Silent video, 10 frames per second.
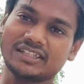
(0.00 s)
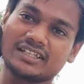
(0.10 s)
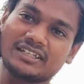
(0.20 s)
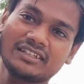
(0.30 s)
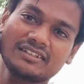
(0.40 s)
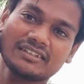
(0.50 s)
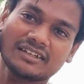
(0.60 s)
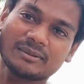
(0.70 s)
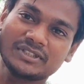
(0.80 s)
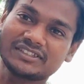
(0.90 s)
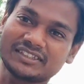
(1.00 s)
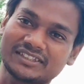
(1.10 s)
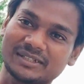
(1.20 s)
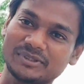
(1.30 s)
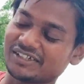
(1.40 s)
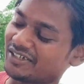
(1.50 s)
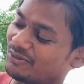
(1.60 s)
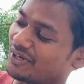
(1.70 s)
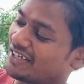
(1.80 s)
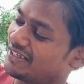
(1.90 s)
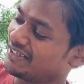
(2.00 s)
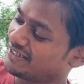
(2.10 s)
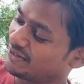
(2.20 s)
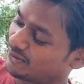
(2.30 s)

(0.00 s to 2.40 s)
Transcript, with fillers: ये है आप देख सकते हैं अभी ढका हुआ है